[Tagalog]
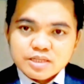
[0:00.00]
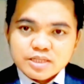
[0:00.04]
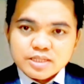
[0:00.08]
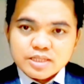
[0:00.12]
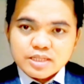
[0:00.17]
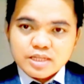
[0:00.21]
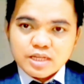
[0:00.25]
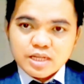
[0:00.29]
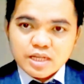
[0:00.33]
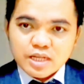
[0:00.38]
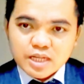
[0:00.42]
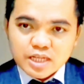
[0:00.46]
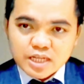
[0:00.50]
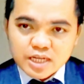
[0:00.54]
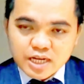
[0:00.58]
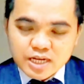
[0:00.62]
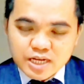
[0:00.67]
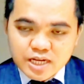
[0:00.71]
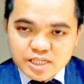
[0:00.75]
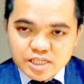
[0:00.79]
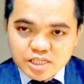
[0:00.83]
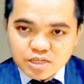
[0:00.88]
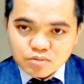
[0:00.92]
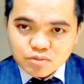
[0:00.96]

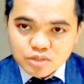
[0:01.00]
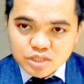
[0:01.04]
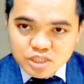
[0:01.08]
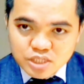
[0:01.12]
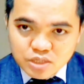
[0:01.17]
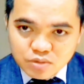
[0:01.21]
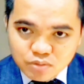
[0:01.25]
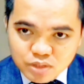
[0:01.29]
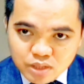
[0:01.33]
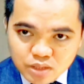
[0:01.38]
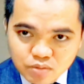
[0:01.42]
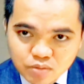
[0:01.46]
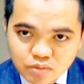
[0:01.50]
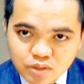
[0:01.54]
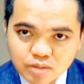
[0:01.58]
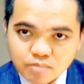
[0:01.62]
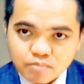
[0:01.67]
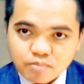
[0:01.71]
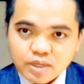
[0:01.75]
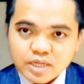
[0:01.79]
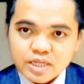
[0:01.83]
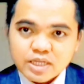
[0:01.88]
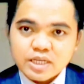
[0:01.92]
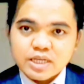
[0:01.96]
naranasan ko na sa una kong
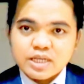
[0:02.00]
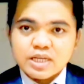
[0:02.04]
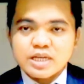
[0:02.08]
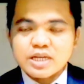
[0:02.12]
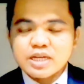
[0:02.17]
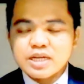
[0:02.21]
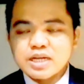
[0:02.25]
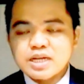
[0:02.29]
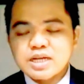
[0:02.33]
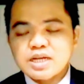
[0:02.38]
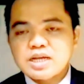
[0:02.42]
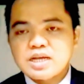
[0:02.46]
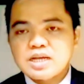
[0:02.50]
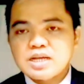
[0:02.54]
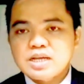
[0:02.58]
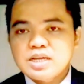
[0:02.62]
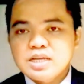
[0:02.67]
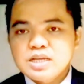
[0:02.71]
company kaya